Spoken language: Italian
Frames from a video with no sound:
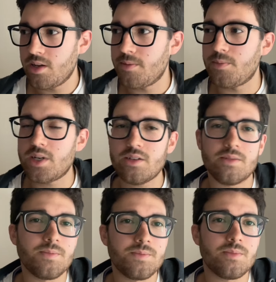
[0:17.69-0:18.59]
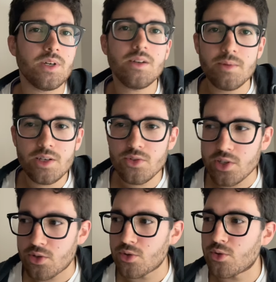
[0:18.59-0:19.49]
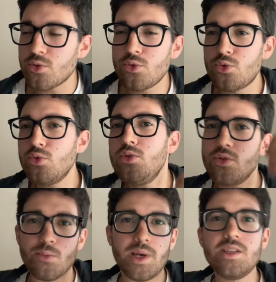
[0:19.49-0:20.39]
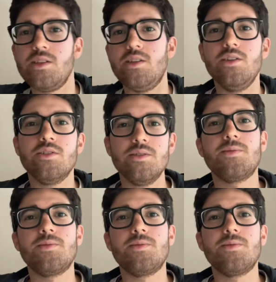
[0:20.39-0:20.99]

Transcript: Ma, ma, ma io dico, con tutto il ben di Dio